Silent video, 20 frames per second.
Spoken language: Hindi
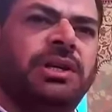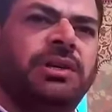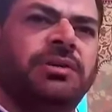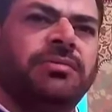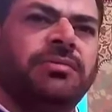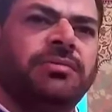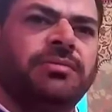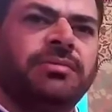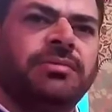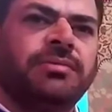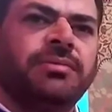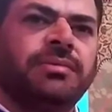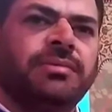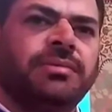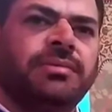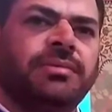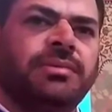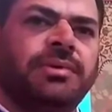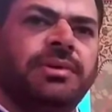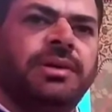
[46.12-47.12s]
ही
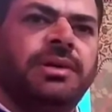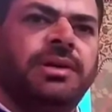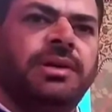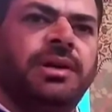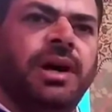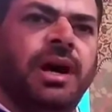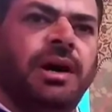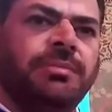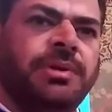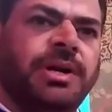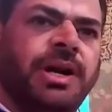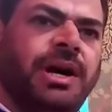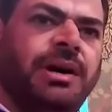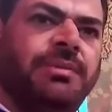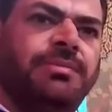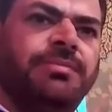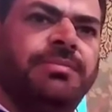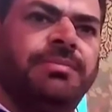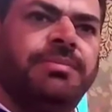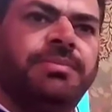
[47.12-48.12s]

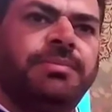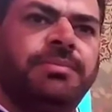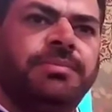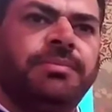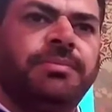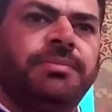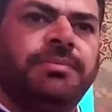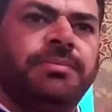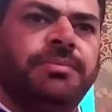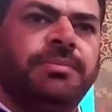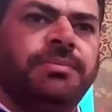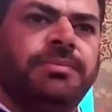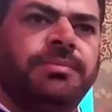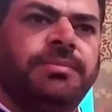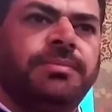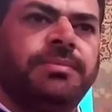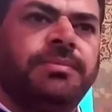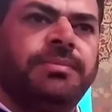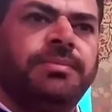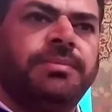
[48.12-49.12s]
कामयाब
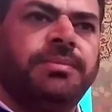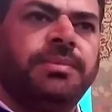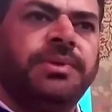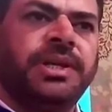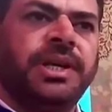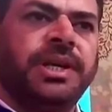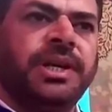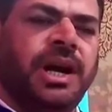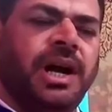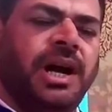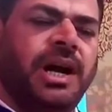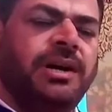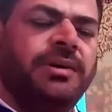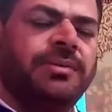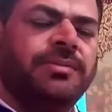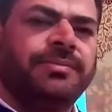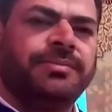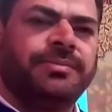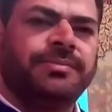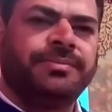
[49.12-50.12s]
ये रहा
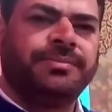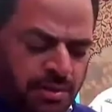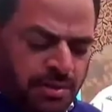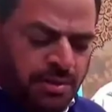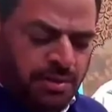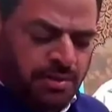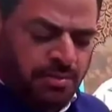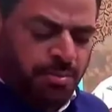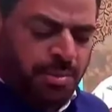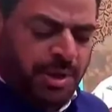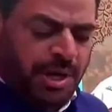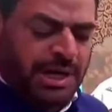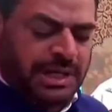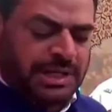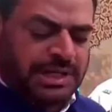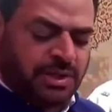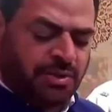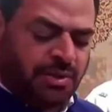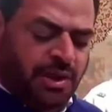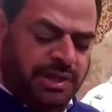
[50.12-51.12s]

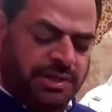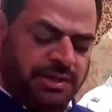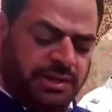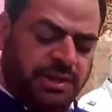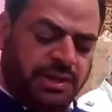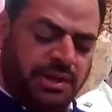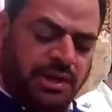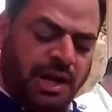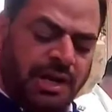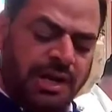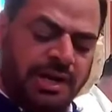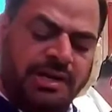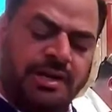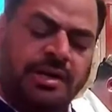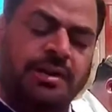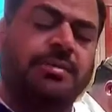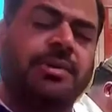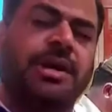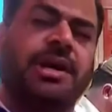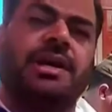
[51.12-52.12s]
बाल स्वास्थ्य
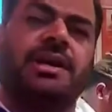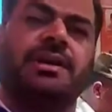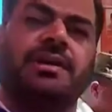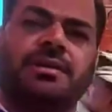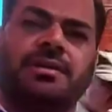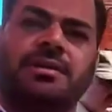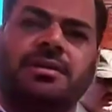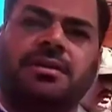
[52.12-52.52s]
कार्यक्रम है